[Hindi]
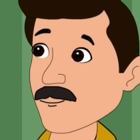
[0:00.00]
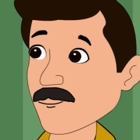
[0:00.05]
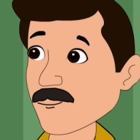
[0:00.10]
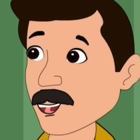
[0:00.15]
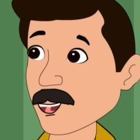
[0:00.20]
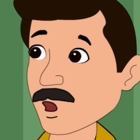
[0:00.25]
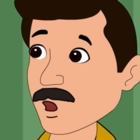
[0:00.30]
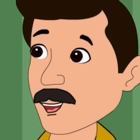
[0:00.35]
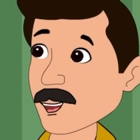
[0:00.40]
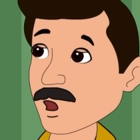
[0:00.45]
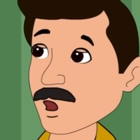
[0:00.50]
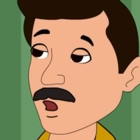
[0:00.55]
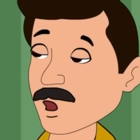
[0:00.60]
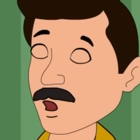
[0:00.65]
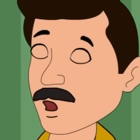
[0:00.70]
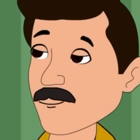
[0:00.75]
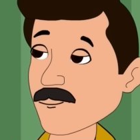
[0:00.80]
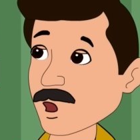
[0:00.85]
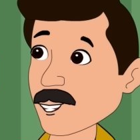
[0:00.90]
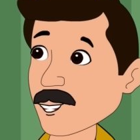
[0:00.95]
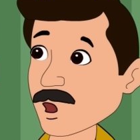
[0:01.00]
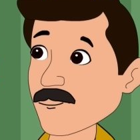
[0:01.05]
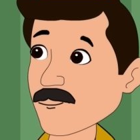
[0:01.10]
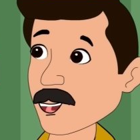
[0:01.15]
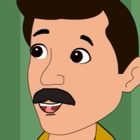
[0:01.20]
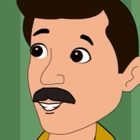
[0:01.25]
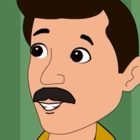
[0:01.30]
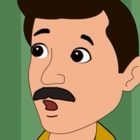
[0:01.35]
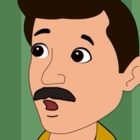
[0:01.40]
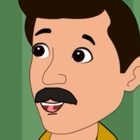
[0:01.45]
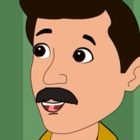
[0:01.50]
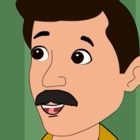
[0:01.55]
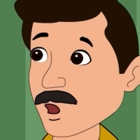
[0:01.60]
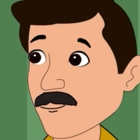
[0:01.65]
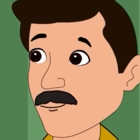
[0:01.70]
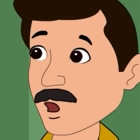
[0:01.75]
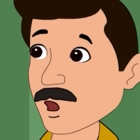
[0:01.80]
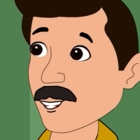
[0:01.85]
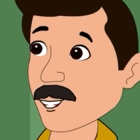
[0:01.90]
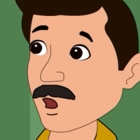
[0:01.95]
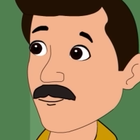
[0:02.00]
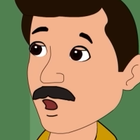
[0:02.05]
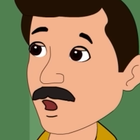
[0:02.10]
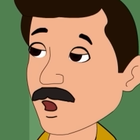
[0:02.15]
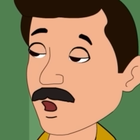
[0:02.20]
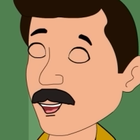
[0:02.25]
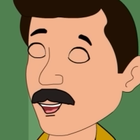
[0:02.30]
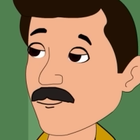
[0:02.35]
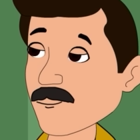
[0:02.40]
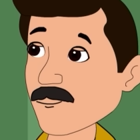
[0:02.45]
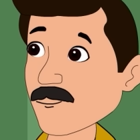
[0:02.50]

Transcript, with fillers: अरे क्या घुसुर पुसुर घुसुर पुसुर कर रहे हो